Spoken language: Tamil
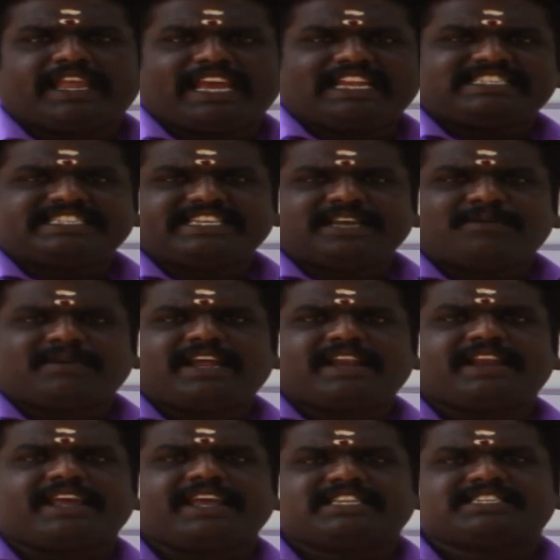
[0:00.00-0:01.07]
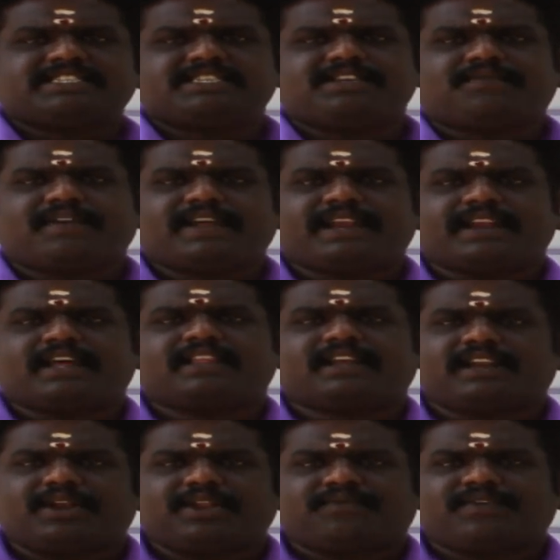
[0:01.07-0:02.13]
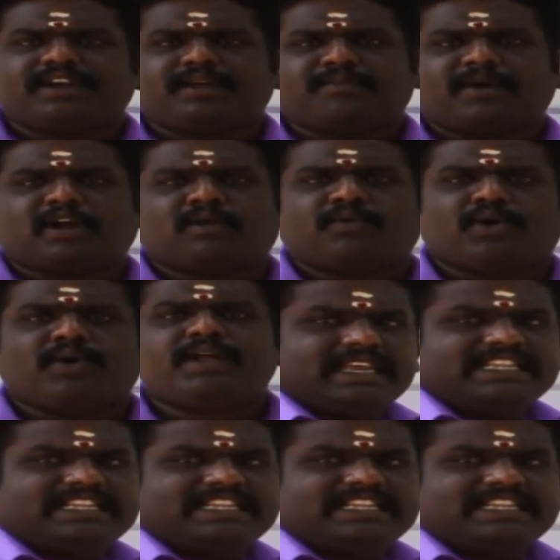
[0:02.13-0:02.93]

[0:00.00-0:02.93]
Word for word: எல்சிஎம்னா என்ன ஹெச்சிசிஎஃப்னா என்ன அதுக்கு நான் டிஃப்ரெண்டா பார்க்க போறோம்